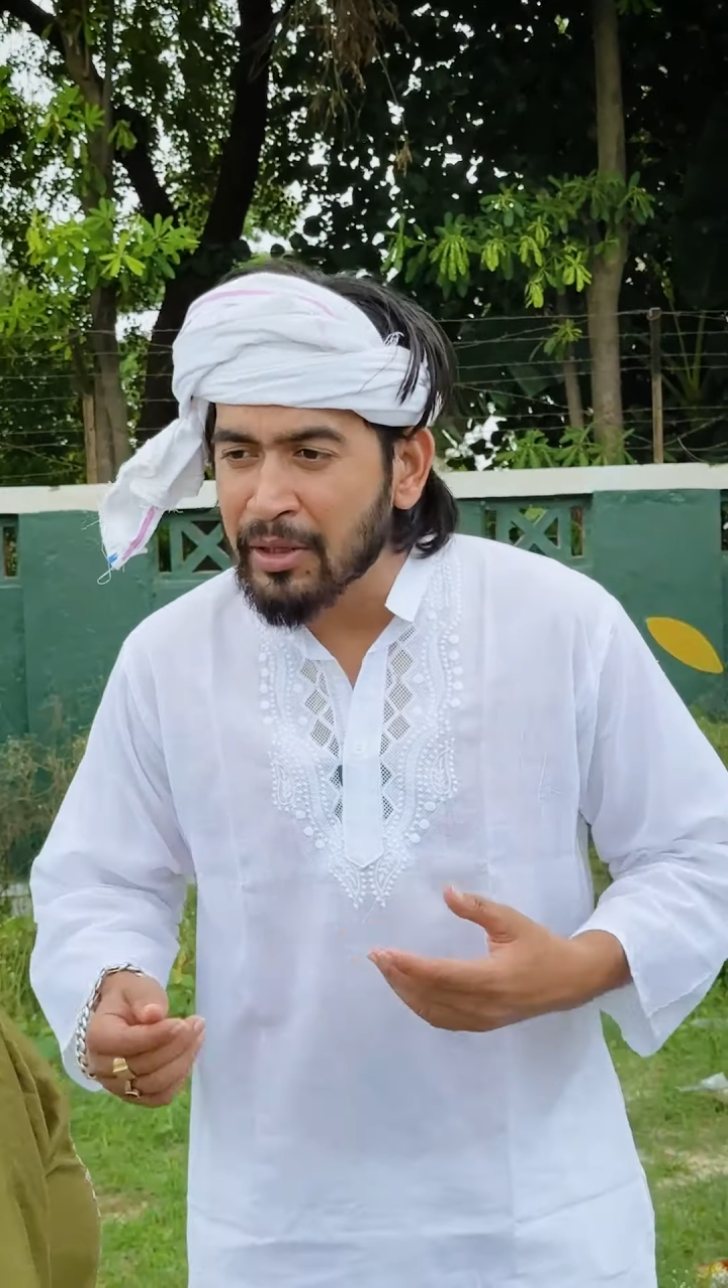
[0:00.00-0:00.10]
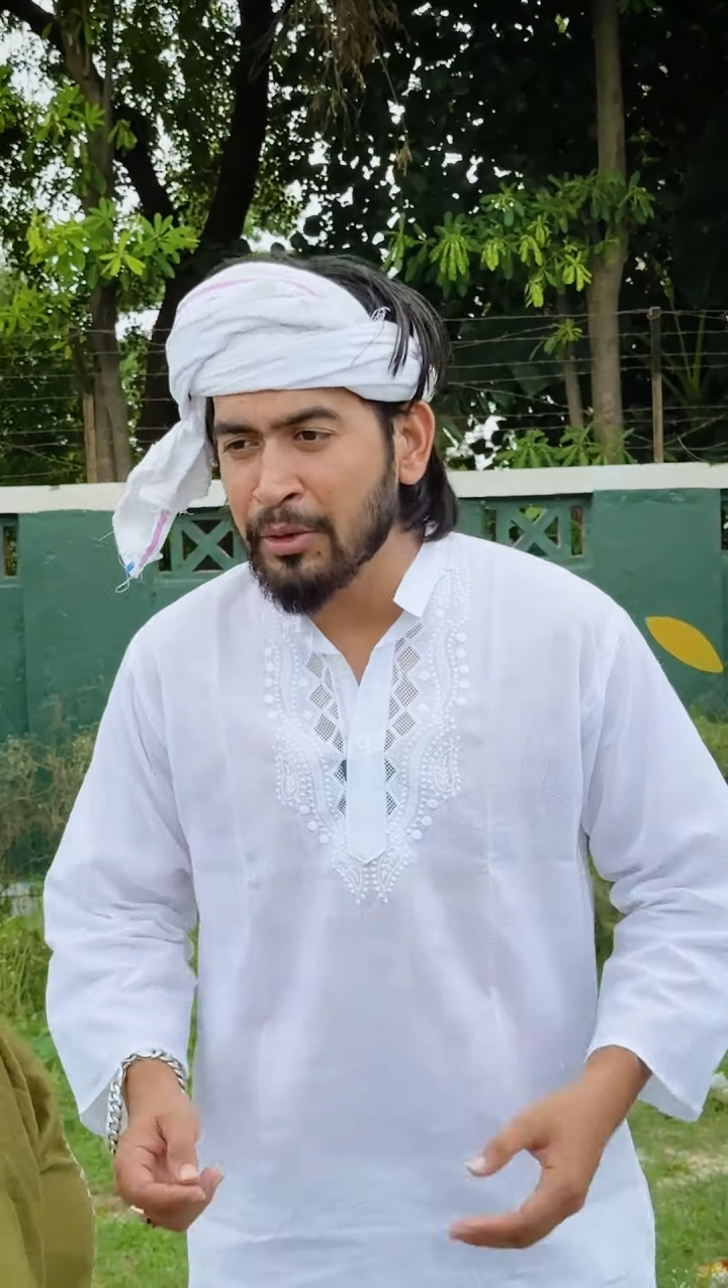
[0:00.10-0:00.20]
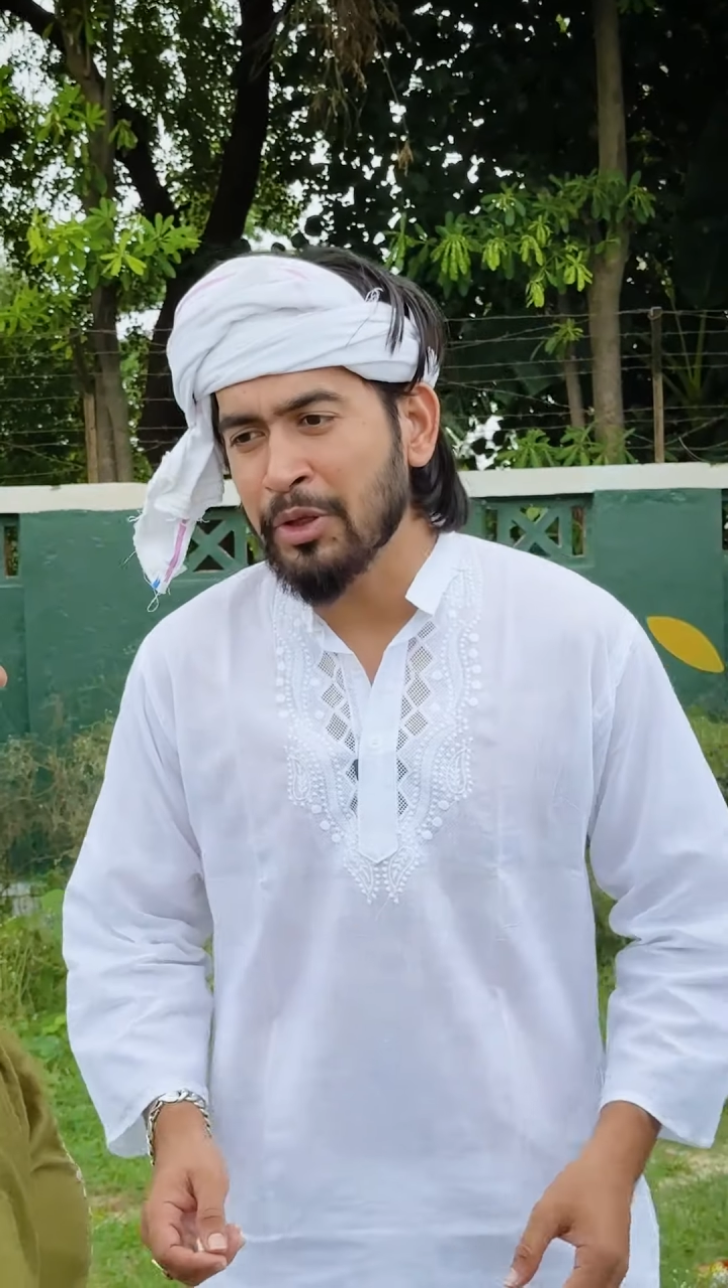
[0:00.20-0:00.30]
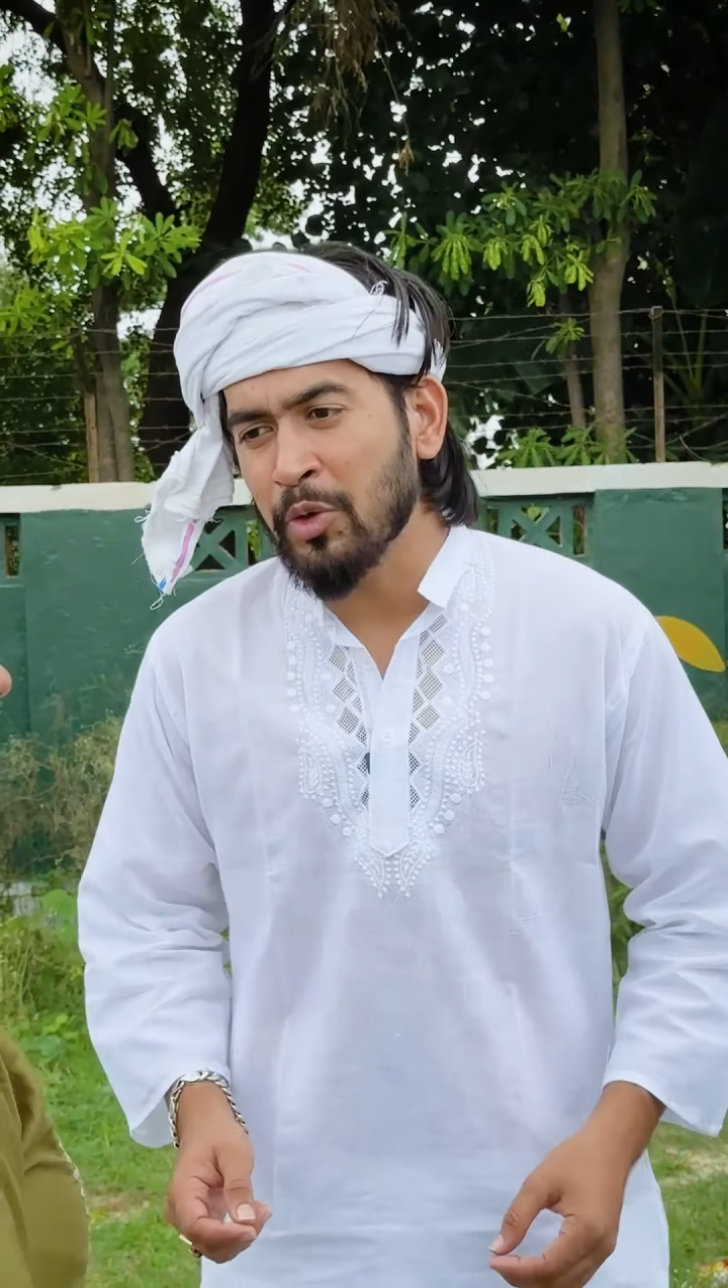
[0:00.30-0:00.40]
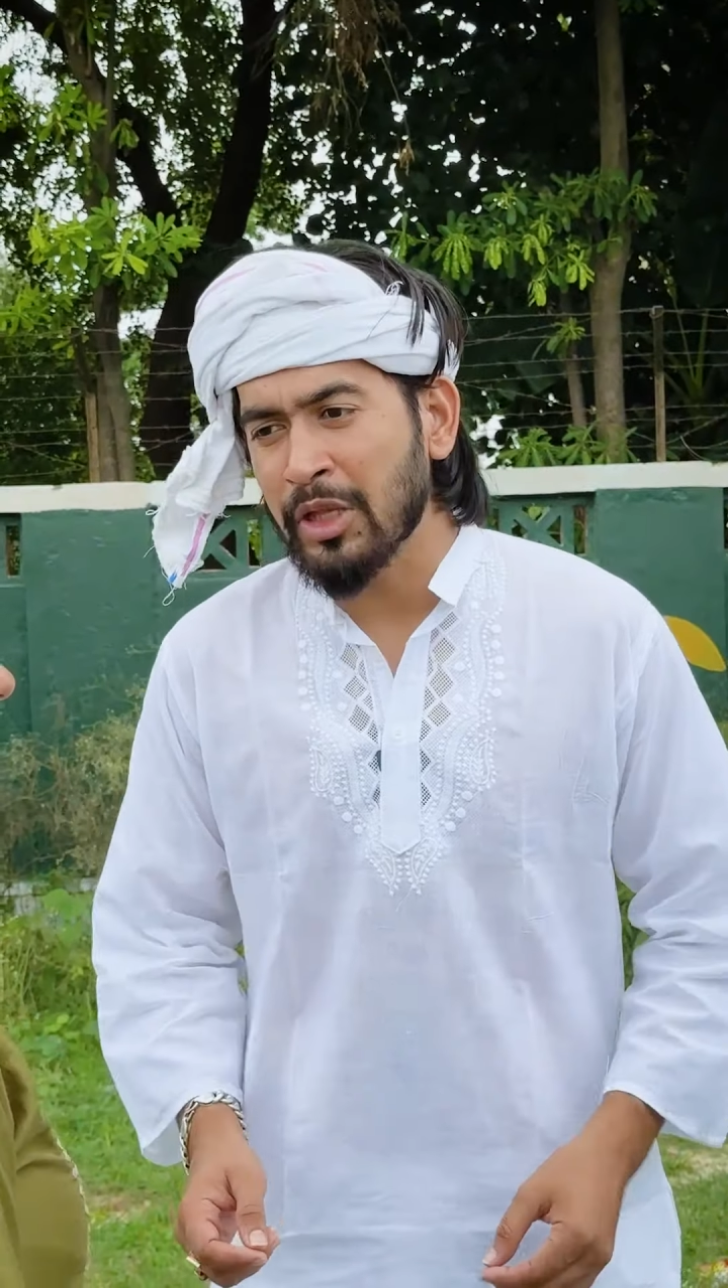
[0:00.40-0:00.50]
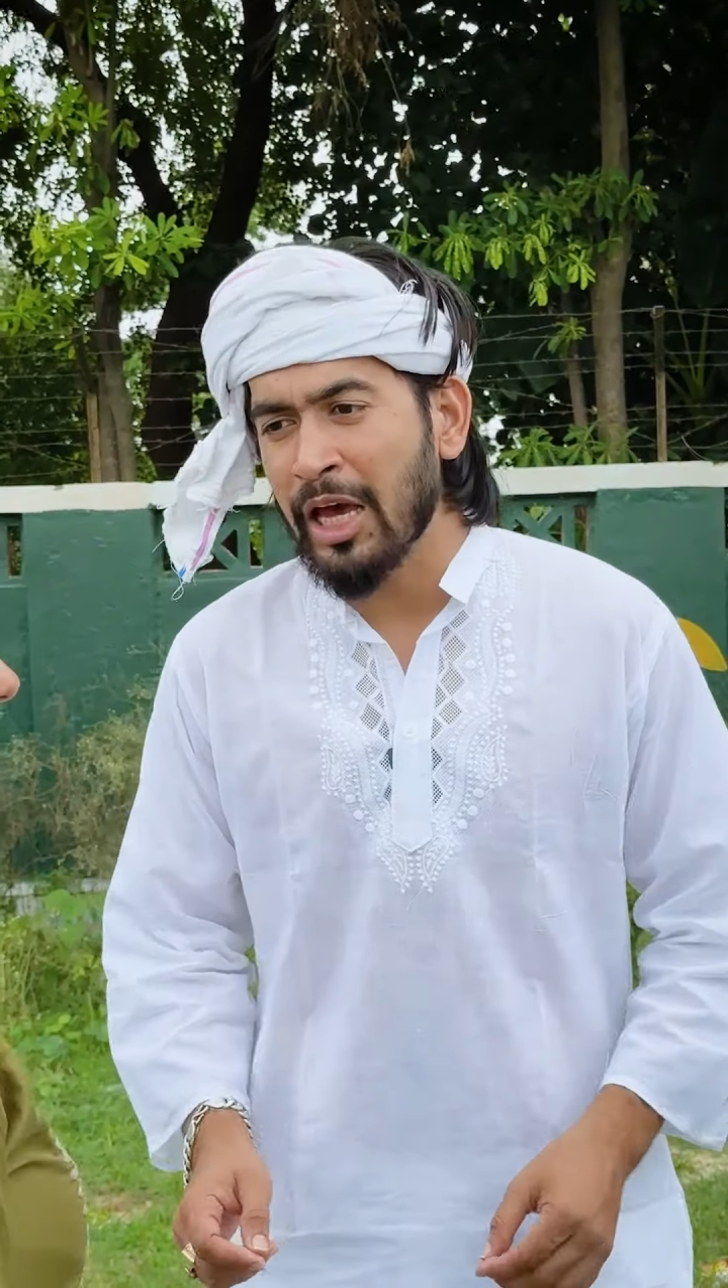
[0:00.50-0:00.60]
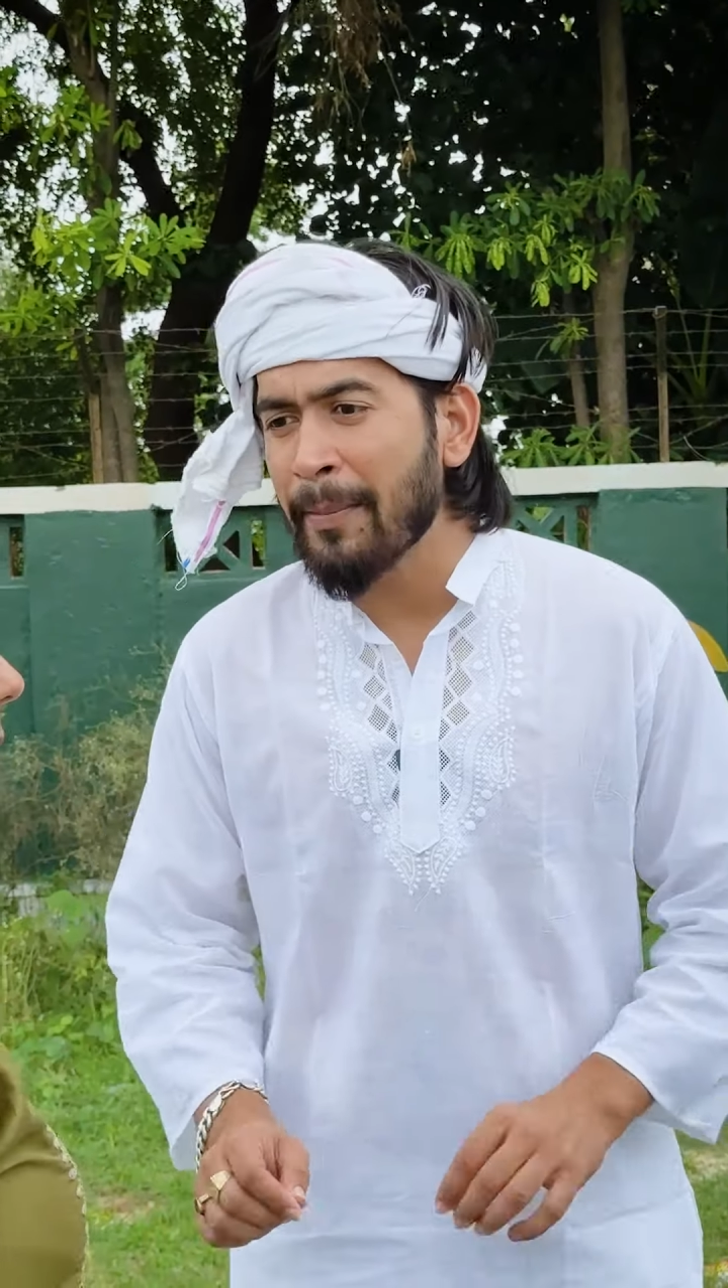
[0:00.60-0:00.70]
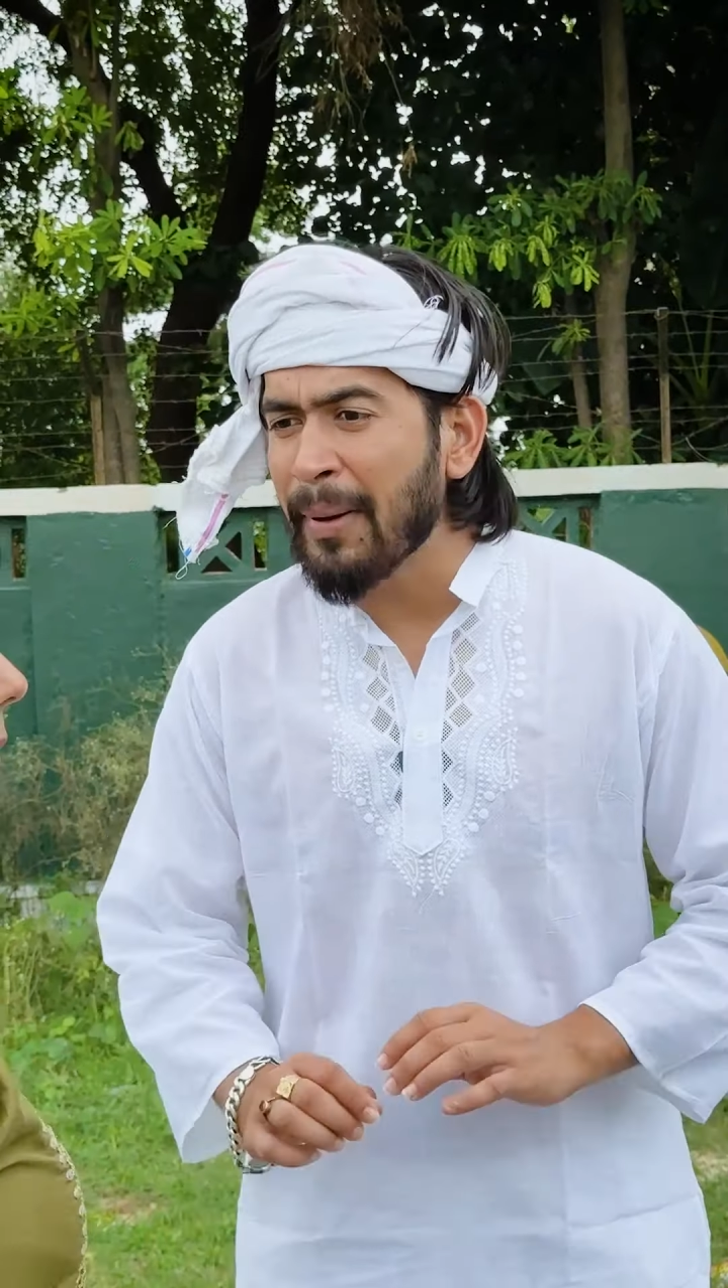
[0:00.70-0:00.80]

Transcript: दिल से होता है